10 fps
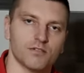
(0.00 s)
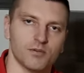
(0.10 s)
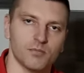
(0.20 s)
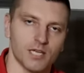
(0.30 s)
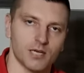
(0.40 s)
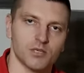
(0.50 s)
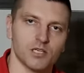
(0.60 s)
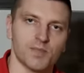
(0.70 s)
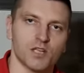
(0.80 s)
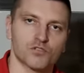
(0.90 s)

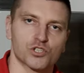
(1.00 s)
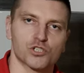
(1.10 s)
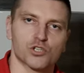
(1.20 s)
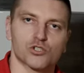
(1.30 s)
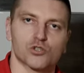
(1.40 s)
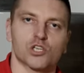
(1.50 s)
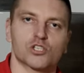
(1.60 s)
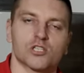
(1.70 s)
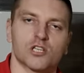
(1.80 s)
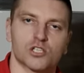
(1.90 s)
wymyjemy wszystko, co
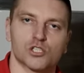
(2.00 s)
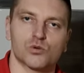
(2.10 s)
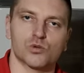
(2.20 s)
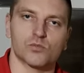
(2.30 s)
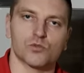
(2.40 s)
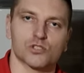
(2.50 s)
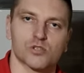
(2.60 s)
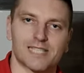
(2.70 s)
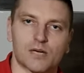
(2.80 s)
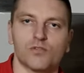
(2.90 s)
jeszcze na naszej skóry może
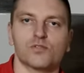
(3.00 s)
zostało,